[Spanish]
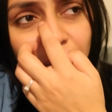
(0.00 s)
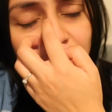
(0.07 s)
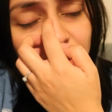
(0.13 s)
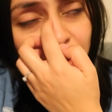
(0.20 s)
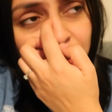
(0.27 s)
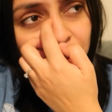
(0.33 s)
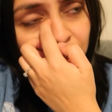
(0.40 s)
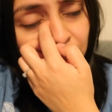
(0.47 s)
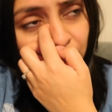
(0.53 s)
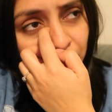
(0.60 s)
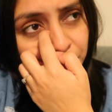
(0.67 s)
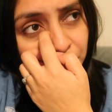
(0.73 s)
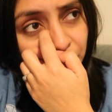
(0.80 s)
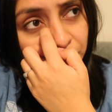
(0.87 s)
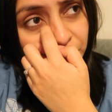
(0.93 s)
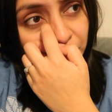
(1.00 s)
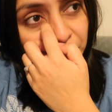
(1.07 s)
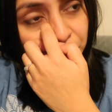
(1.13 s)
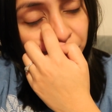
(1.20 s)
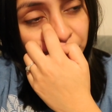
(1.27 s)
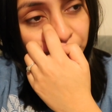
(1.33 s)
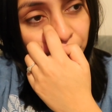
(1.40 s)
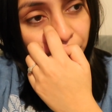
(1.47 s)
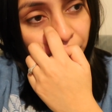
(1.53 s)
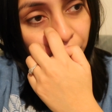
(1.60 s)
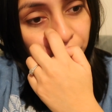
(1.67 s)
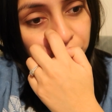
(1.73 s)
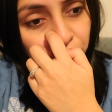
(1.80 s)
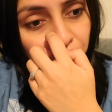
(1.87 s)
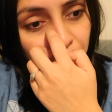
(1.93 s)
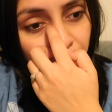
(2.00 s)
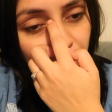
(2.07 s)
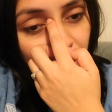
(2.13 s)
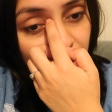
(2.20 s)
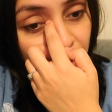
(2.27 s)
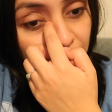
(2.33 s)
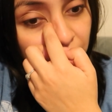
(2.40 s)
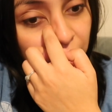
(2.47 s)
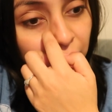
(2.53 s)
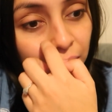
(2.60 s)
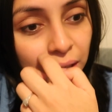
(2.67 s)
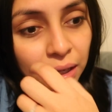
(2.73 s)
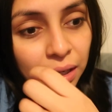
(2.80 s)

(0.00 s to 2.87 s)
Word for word: casi desde que Liam estaba chiquito le he comprado su ropa ahí